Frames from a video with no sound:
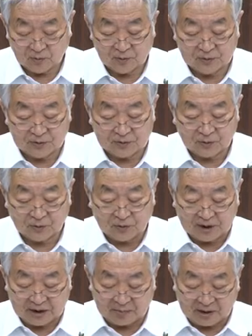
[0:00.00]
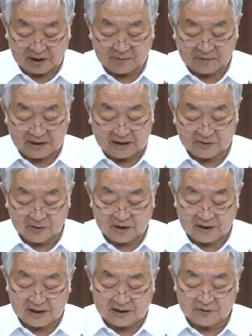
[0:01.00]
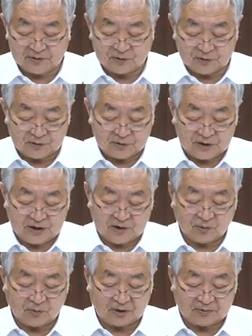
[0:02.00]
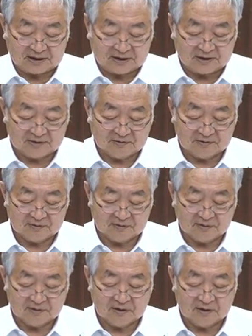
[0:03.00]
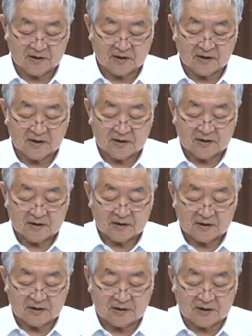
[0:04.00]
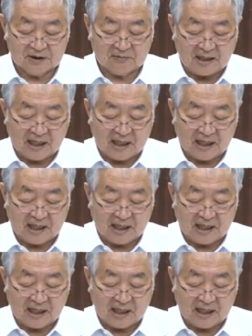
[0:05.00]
こういうところから学ばないといけないというふうに思います。次